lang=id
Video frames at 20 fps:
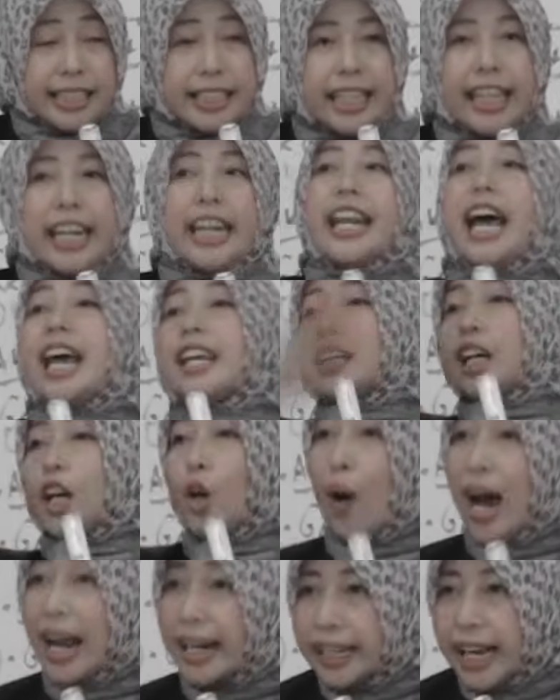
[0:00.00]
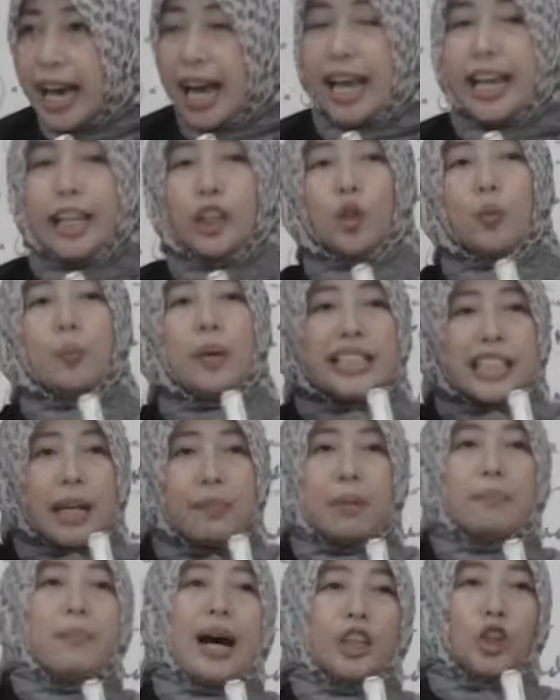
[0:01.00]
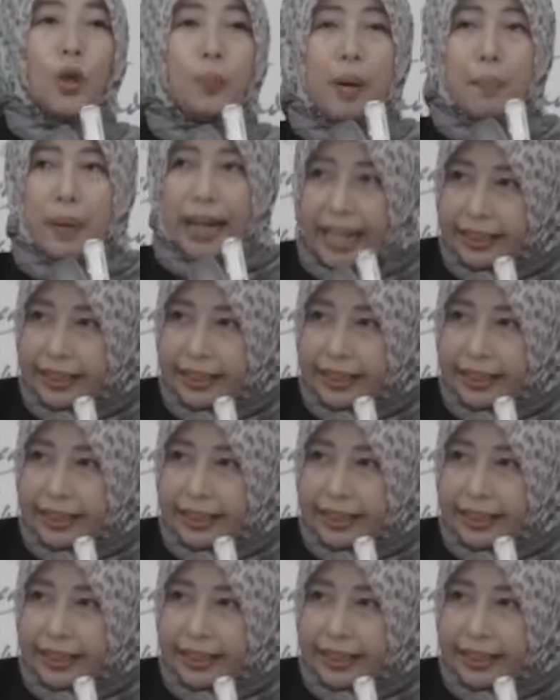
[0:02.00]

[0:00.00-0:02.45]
diri sendiri dan keluarga itu bisa membantu